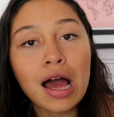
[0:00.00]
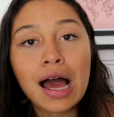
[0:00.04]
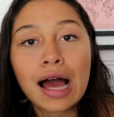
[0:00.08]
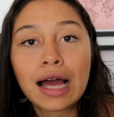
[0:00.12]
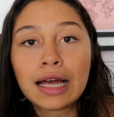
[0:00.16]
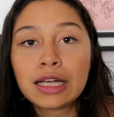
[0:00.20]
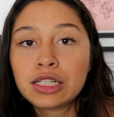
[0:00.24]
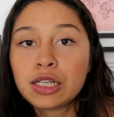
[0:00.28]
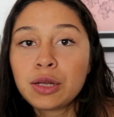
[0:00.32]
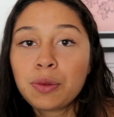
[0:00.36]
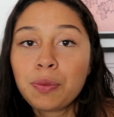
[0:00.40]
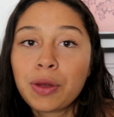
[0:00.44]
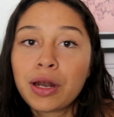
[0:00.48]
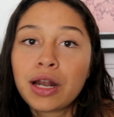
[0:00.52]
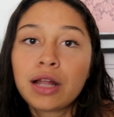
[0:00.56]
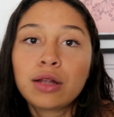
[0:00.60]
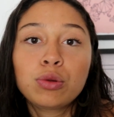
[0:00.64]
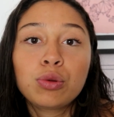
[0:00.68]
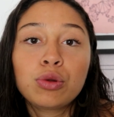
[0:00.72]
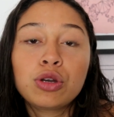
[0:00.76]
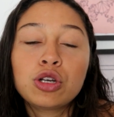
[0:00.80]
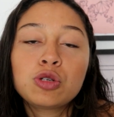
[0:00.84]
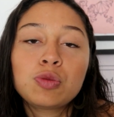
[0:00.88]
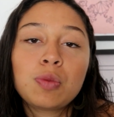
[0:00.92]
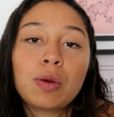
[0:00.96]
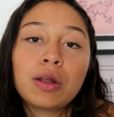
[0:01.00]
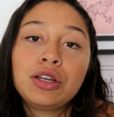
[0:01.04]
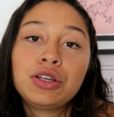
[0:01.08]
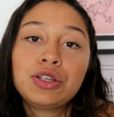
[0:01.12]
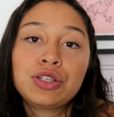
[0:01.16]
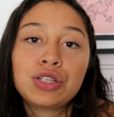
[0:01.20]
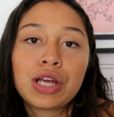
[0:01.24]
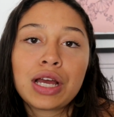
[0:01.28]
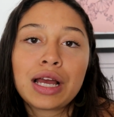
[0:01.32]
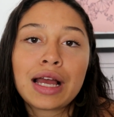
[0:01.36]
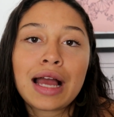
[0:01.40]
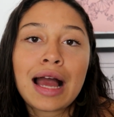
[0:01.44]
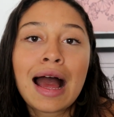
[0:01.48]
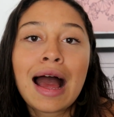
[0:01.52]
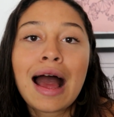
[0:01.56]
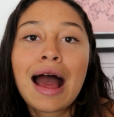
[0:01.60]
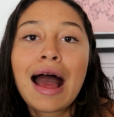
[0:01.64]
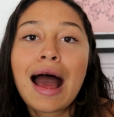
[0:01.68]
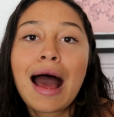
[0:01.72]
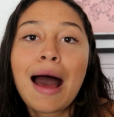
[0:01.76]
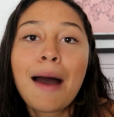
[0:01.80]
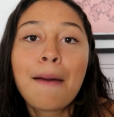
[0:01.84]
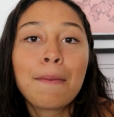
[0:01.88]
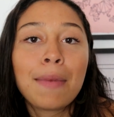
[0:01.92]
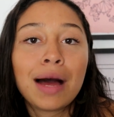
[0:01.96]
As temperaturas podem chegar
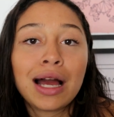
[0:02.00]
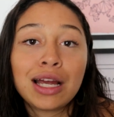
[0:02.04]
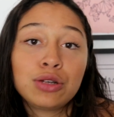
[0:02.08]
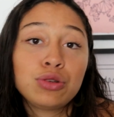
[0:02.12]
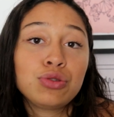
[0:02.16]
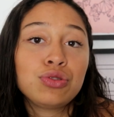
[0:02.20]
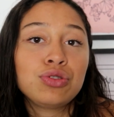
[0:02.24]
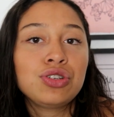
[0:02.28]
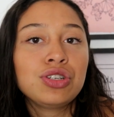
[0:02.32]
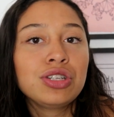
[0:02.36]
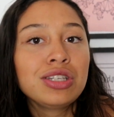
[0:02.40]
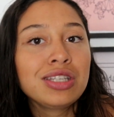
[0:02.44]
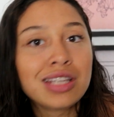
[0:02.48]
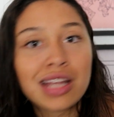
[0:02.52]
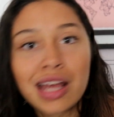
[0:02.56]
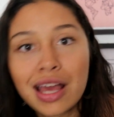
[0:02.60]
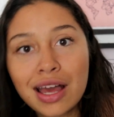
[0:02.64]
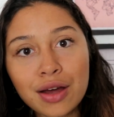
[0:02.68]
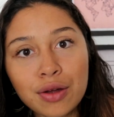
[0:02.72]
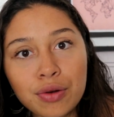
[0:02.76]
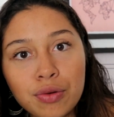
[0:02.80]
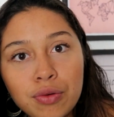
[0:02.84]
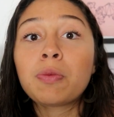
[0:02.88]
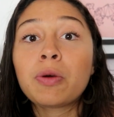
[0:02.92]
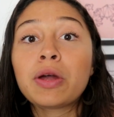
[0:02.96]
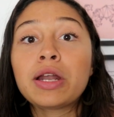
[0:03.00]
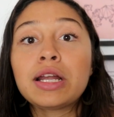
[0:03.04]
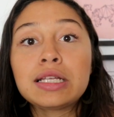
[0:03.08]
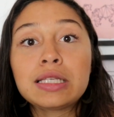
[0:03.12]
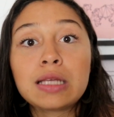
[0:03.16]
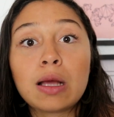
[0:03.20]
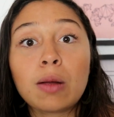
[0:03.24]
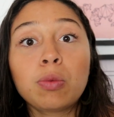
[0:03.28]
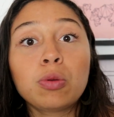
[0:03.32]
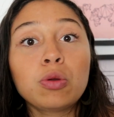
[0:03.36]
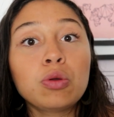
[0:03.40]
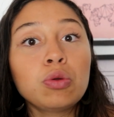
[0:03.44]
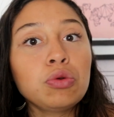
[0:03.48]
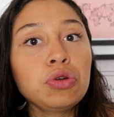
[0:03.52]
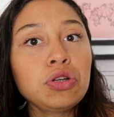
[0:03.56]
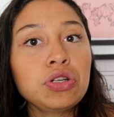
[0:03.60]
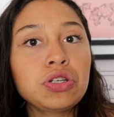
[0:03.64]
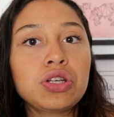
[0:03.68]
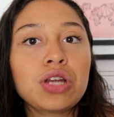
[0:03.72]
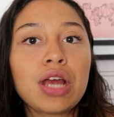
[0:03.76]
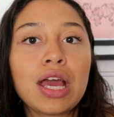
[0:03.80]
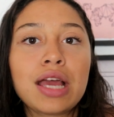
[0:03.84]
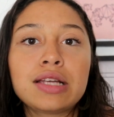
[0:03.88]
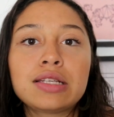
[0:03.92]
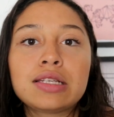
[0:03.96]
abaixo de zero. Por exemplo, nos
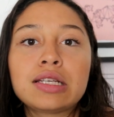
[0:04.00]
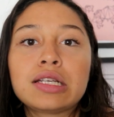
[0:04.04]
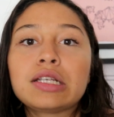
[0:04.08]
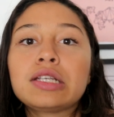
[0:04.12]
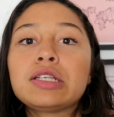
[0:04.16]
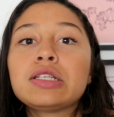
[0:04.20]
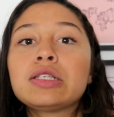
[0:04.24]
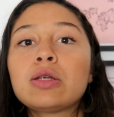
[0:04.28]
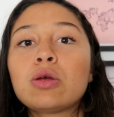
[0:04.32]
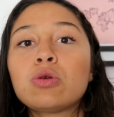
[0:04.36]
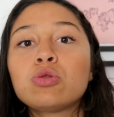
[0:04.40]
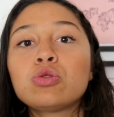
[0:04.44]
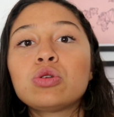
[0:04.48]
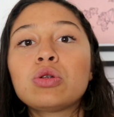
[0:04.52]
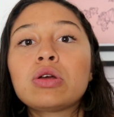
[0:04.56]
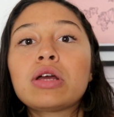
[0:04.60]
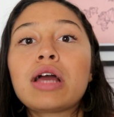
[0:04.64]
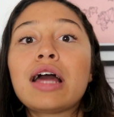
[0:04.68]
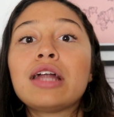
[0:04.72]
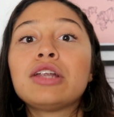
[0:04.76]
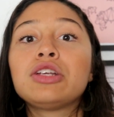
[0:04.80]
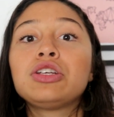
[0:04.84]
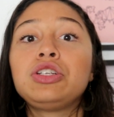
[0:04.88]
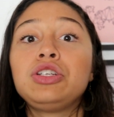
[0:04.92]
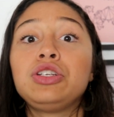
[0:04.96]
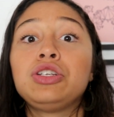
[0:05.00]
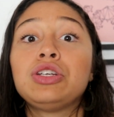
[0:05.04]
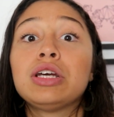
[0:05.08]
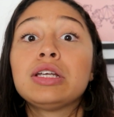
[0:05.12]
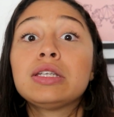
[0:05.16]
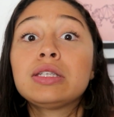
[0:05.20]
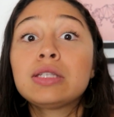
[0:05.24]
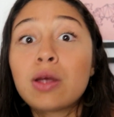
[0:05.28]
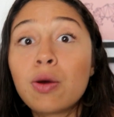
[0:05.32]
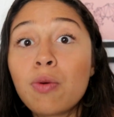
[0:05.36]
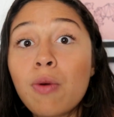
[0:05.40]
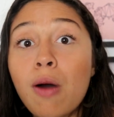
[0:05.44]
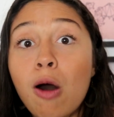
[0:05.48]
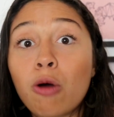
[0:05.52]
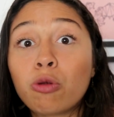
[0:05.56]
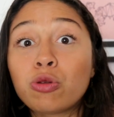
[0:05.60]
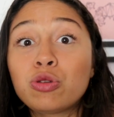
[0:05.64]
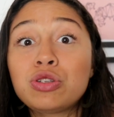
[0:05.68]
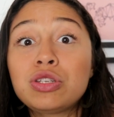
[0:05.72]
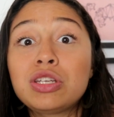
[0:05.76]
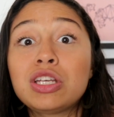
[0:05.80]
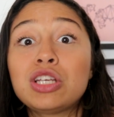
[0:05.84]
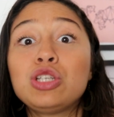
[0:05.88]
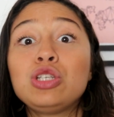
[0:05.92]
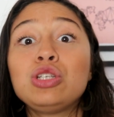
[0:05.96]
geysers, que são os lugares que já são
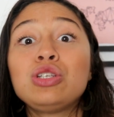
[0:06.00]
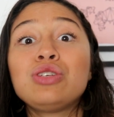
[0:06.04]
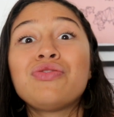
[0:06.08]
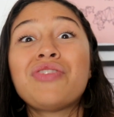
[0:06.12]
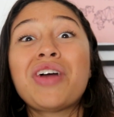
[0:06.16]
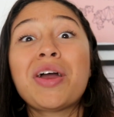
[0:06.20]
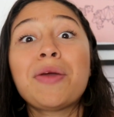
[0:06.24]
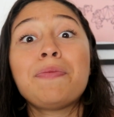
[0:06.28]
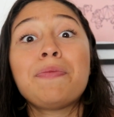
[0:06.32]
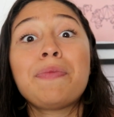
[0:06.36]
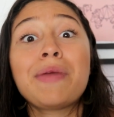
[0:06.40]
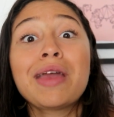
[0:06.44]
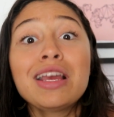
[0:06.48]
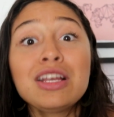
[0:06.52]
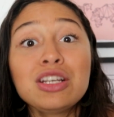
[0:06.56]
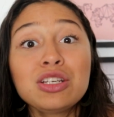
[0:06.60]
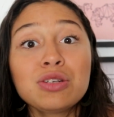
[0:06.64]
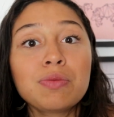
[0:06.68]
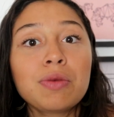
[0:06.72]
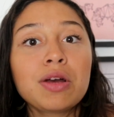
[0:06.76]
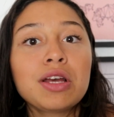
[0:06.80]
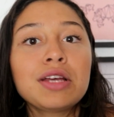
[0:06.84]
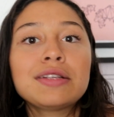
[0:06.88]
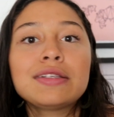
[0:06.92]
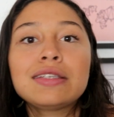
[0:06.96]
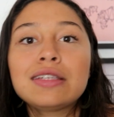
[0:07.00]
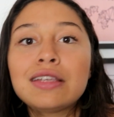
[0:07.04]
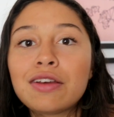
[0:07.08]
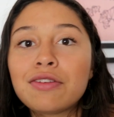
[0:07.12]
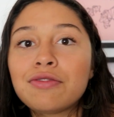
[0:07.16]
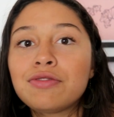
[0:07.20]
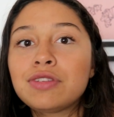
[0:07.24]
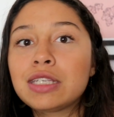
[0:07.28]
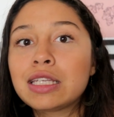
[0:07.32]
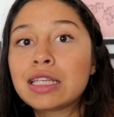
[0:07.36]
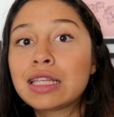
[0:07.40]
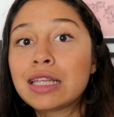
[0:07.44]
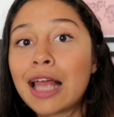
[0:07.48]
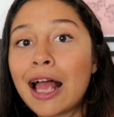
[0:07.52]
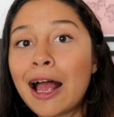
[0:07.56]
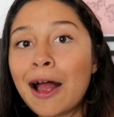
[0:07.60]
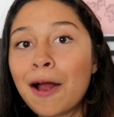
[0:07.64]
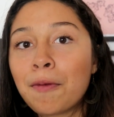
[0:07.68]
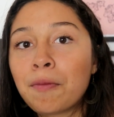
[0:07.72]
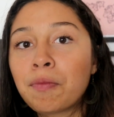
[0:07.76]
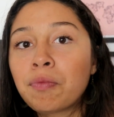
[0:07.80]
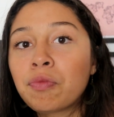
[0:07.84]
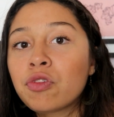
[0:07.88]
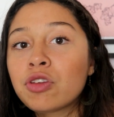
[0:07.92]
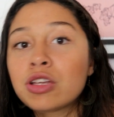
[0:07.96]
altos e a gente vai bem de manhãzinha
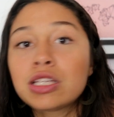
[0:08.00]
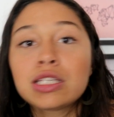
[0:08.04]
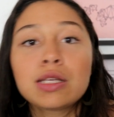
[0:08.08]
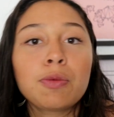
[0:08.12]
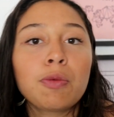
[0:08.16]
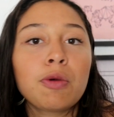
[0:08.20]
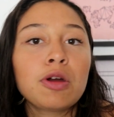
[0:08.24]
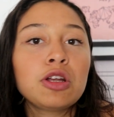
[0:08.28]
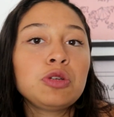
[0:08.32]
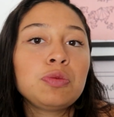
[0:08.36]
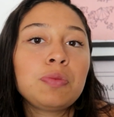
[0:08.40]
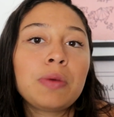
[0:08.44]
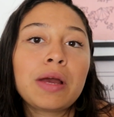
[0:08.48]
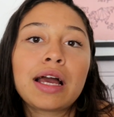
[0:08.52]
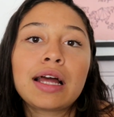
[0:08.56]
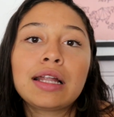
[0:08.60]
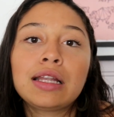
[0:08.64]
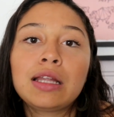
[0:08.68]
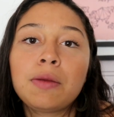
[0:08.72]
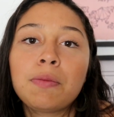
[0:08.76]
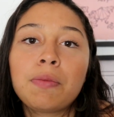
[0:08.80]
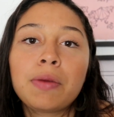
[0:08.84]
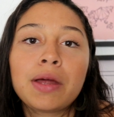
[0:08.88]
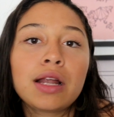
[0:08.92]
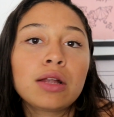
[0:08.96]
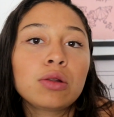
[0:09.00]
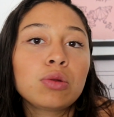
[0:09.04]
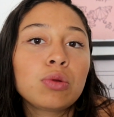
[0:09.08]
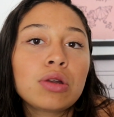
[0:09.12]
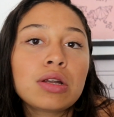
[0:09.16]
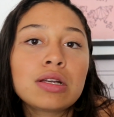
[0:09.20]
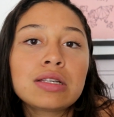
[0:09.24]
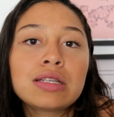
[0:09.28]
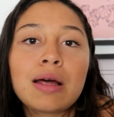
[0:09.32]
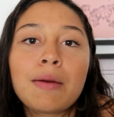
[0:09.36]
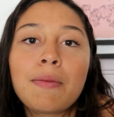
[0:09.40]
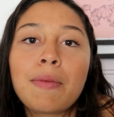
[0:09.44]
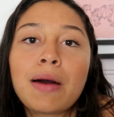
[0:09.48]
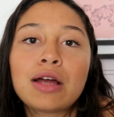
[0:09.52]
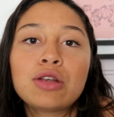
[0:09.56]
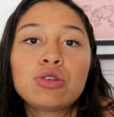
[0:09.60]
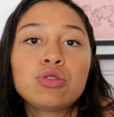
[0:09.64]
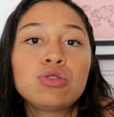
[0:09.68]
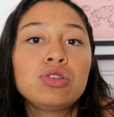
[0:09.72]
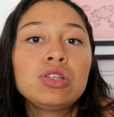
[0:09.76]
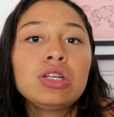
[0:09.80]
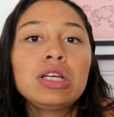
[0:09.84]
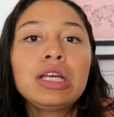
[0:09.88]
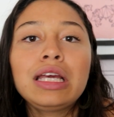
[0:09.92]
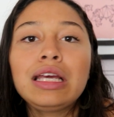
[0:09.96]
visitar, você pode pegar temperaturas
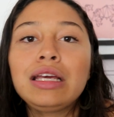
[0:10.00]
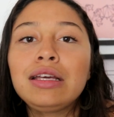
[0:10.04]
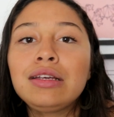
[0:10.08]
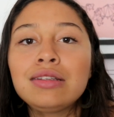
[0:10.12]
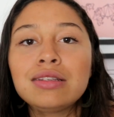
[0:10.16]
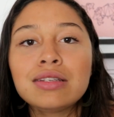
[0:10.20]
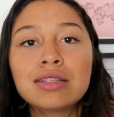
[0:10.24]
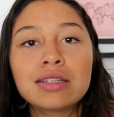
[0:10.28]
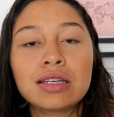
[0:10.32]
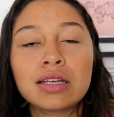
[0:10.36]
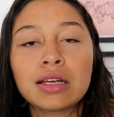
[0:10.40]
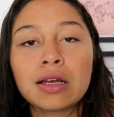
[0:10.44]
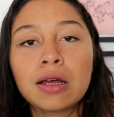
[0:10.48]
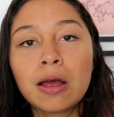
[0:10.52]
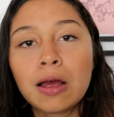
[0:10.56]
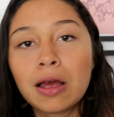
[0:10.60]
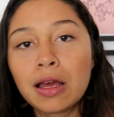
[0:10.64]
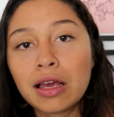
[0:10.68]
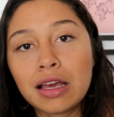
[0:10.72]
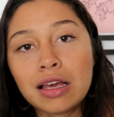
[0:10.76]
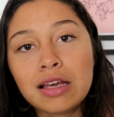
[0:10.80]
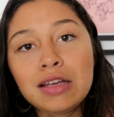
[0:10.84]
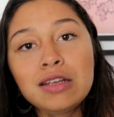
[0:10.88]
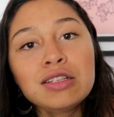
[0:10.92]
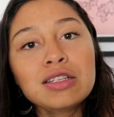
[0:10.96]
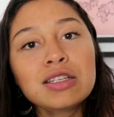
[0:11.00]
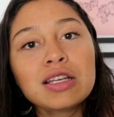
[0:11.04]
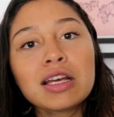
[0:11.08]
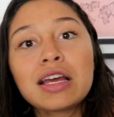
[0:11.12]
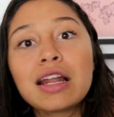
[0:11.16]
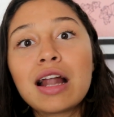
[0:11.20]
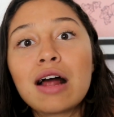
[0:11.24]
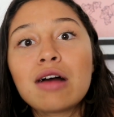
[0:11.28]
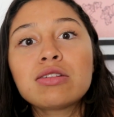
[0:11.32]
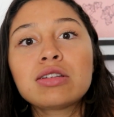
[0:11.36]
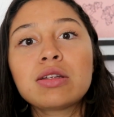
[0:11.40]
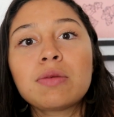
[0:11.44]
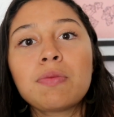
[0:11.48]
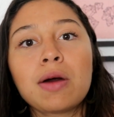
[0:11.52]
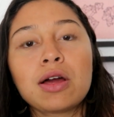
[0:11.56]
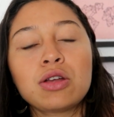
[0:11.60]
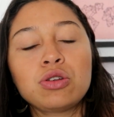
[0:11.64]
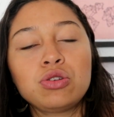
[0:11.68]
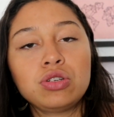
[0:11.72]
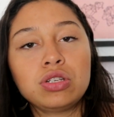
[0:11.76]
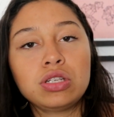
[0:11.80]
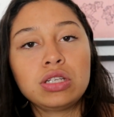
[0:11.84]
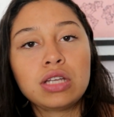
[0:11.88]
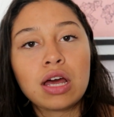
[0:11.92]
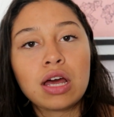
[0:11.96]
abaixo de 15, 15 graus abaixo de